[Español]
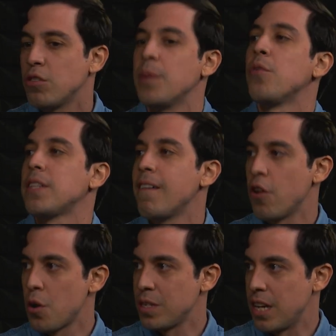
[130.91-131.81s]
nos aporta
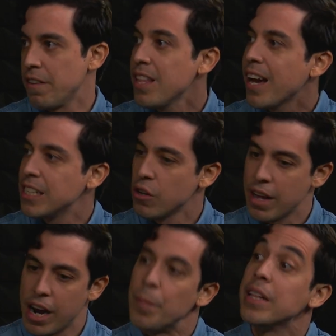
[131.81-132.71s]
valor en nuestra vida, qué es
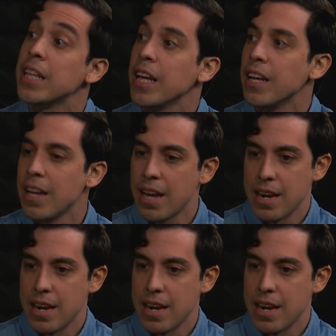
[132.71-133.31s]
lo que realmente